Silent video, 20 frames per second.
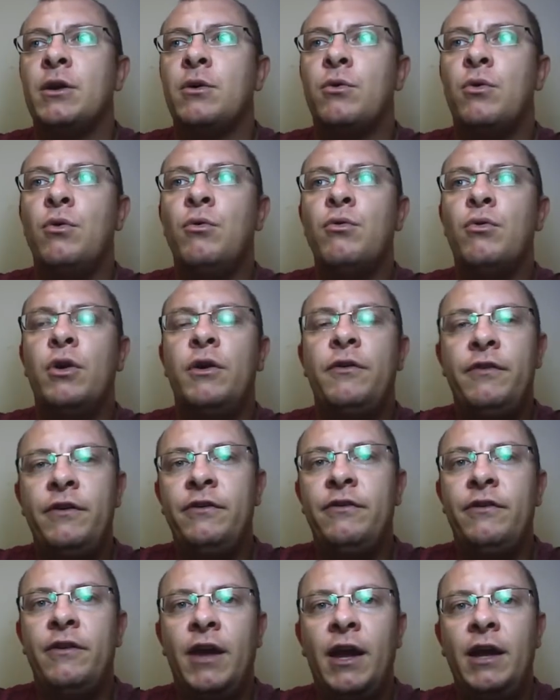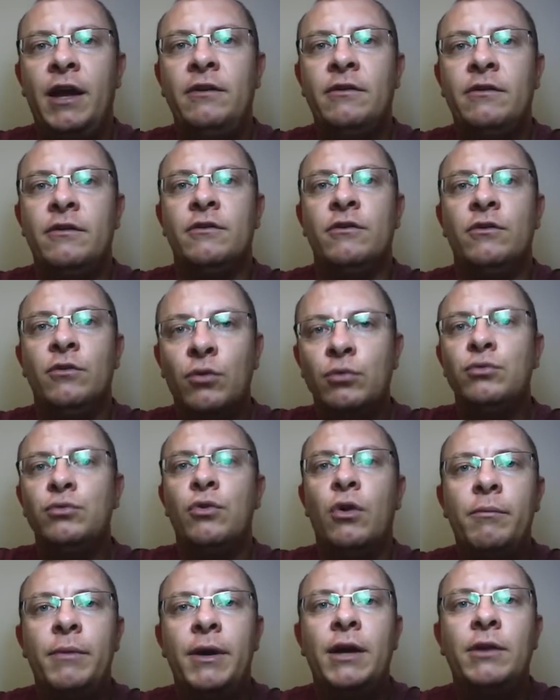com coeficientes num
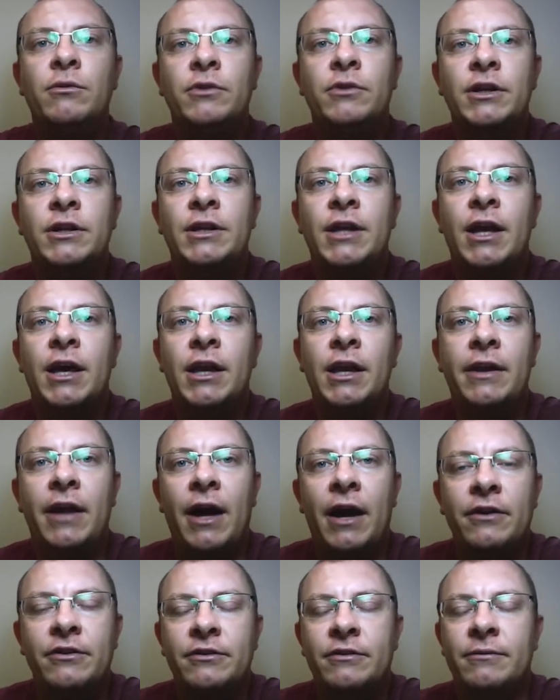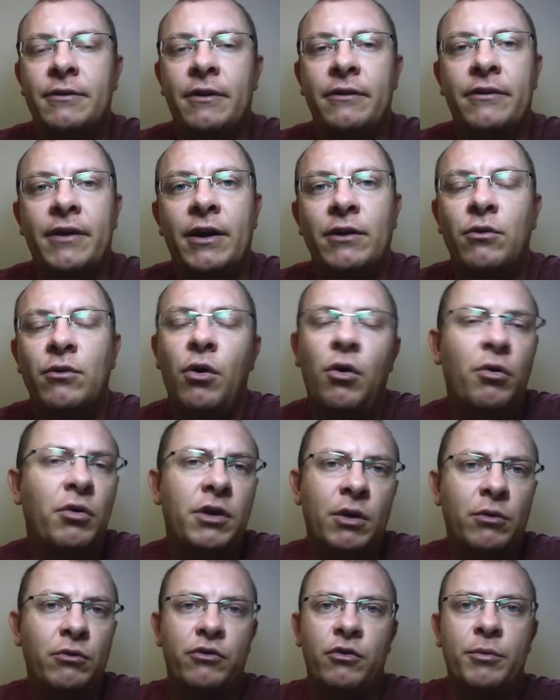domínio de integridade. Tá Ou
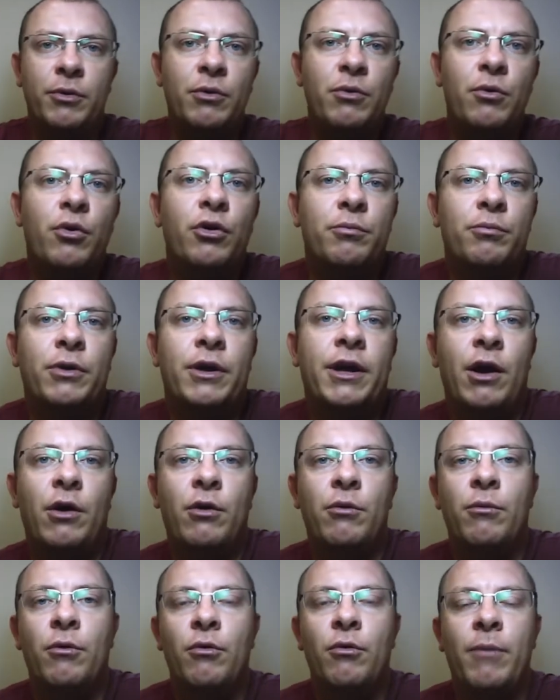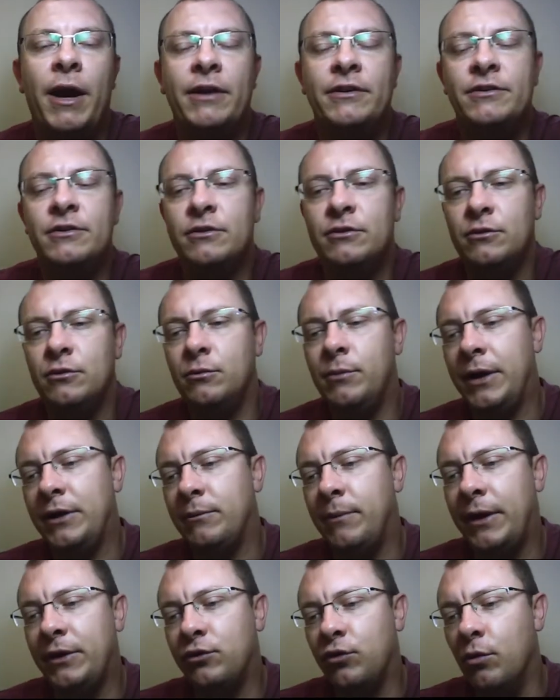então sobre um corpo, que é o mais, mais,
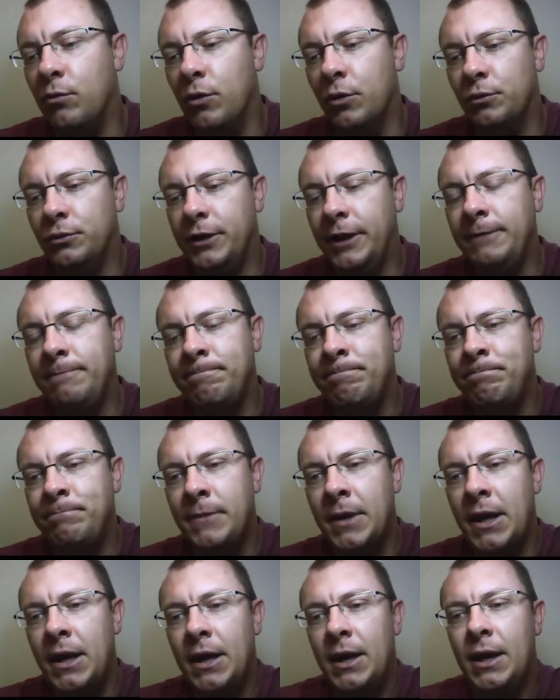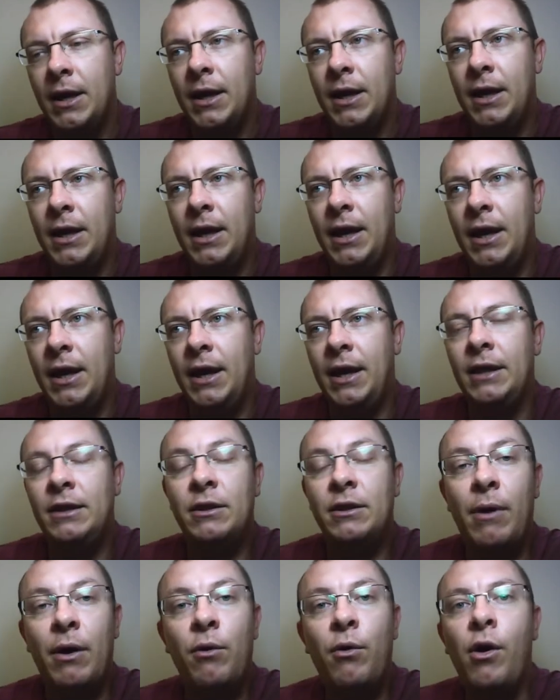mais comum. Né? É,
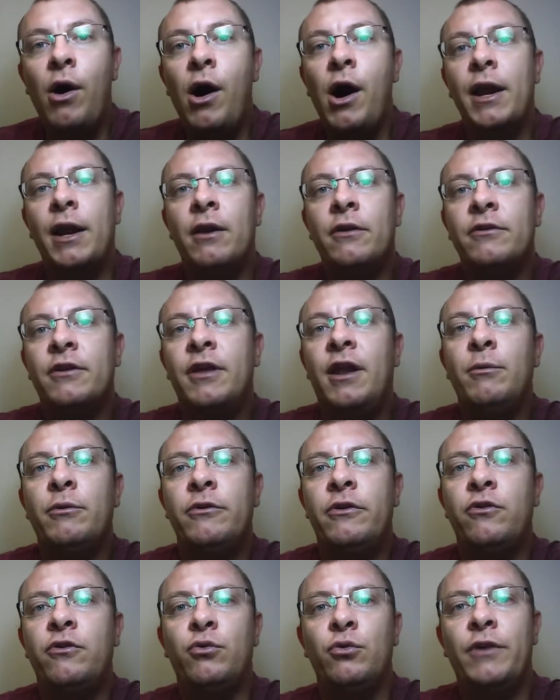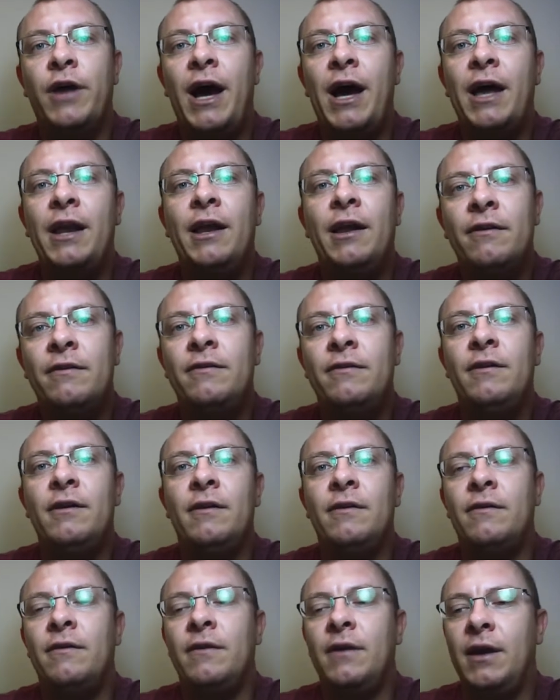então agora nós queremos estudar
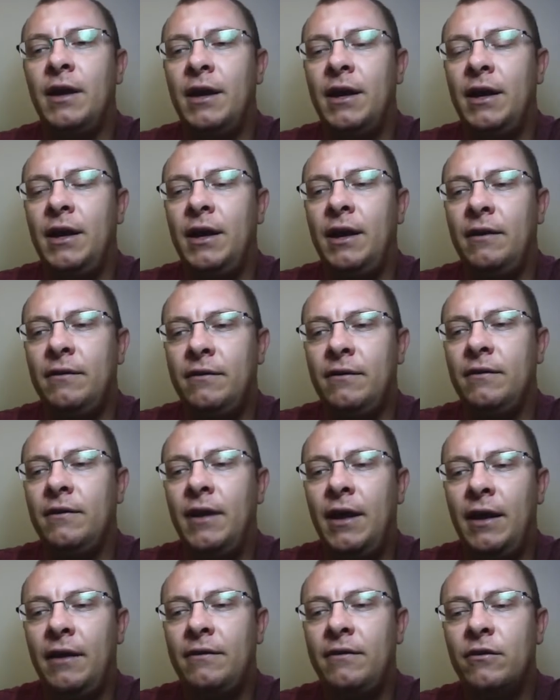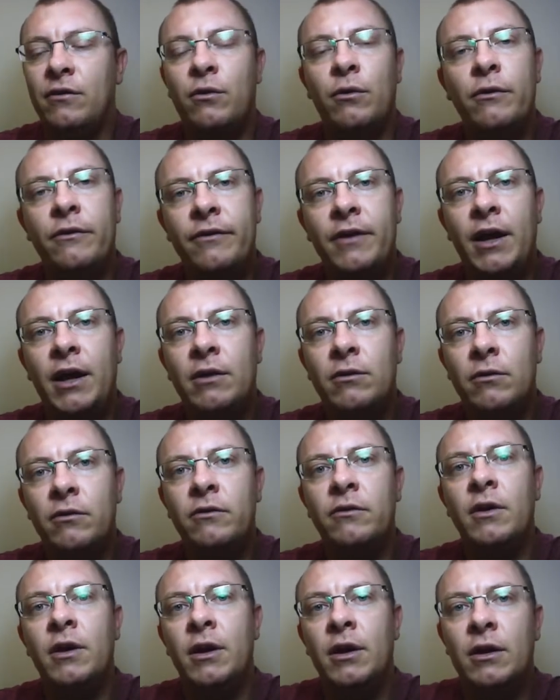esses, é, esses, esses
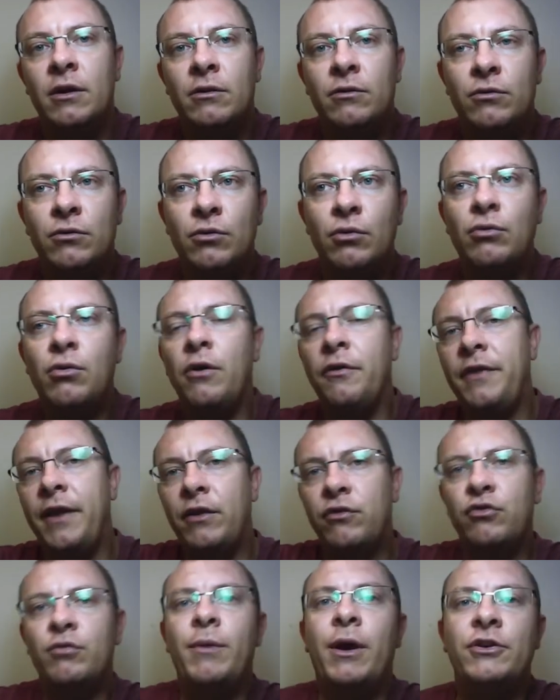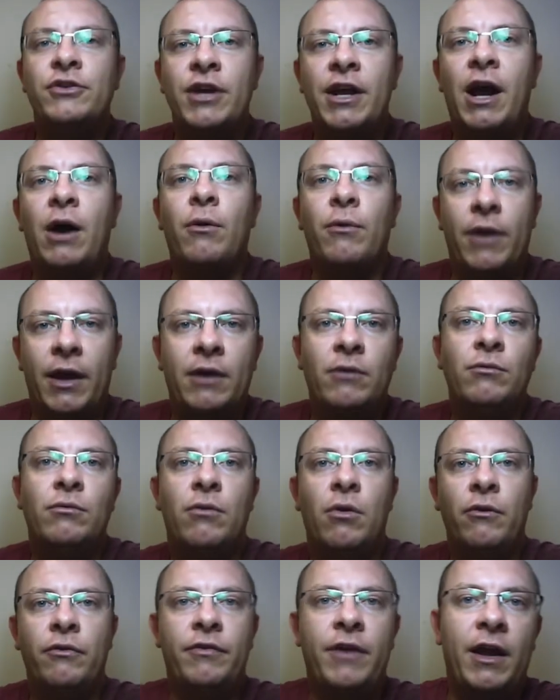conceitos num contexto mais geral, né? num
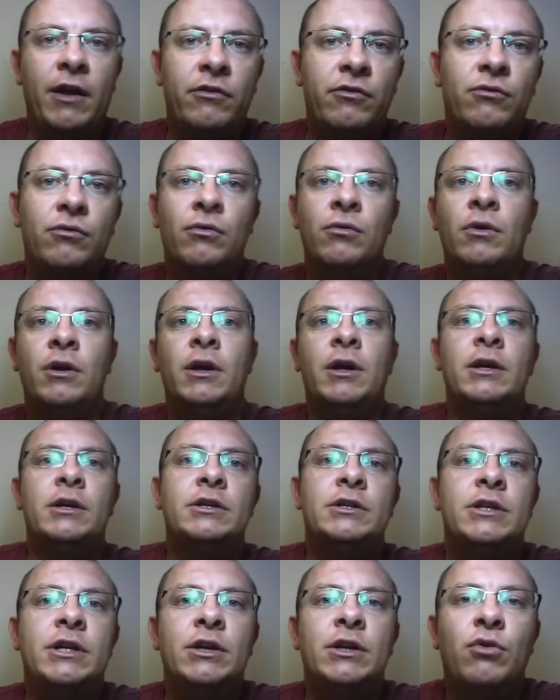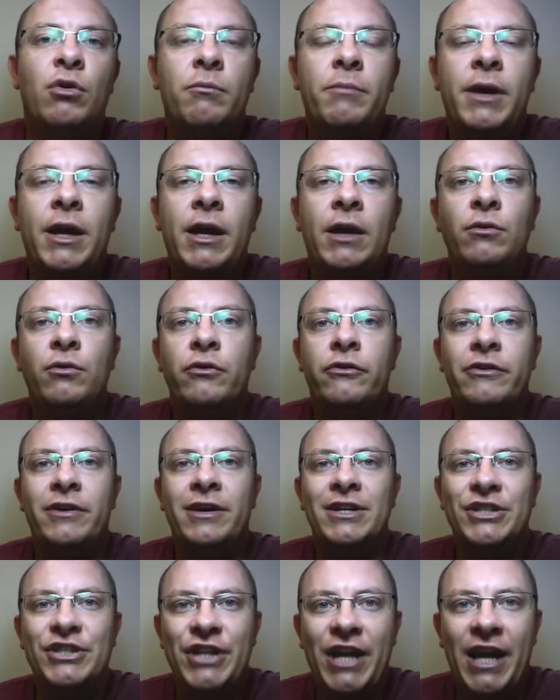contexto de domínios
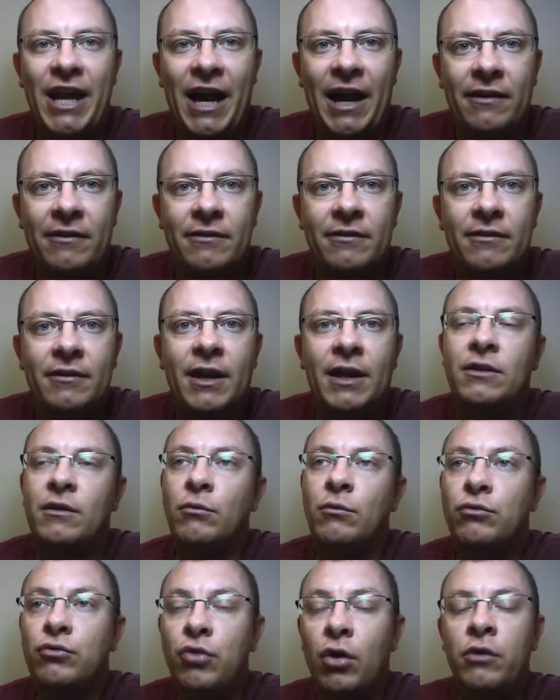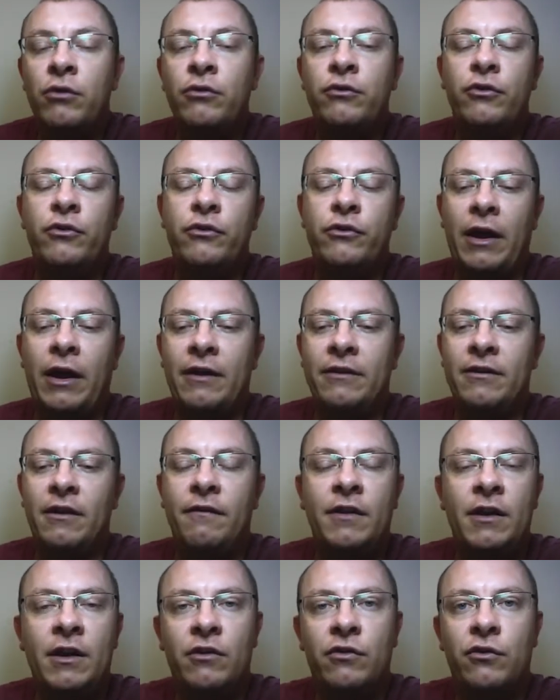gerais. Né? Então todas as
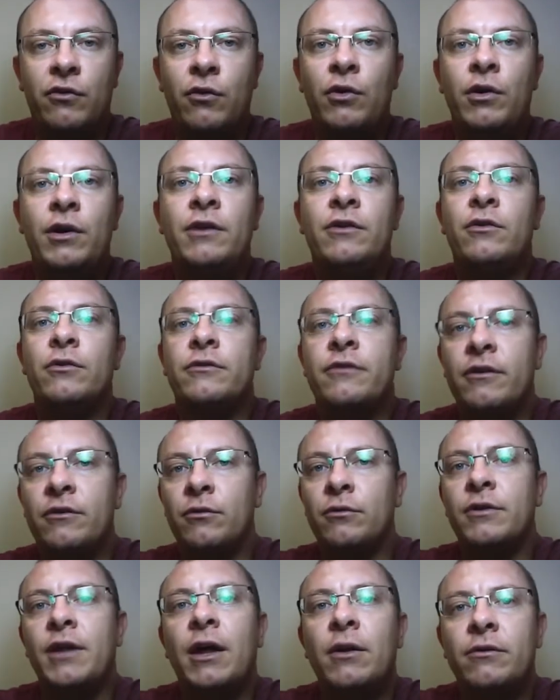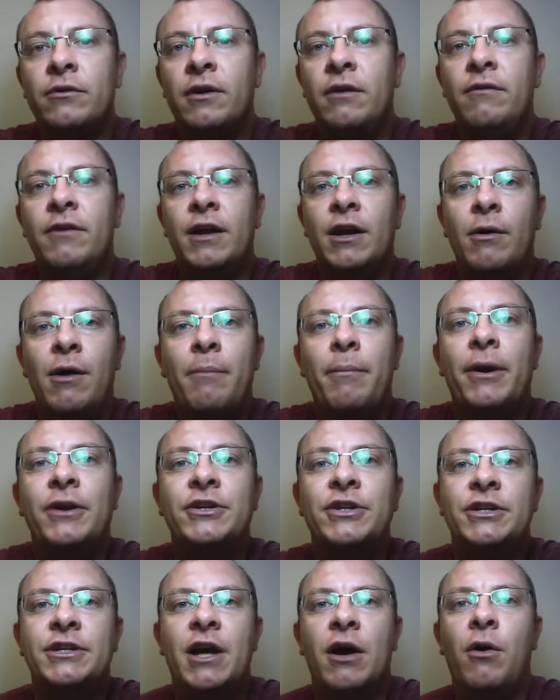definições e os resultados que virão a
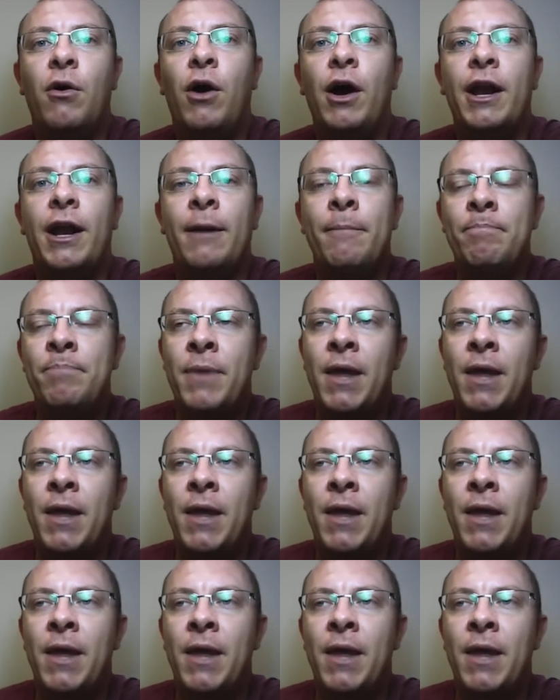partir de agora,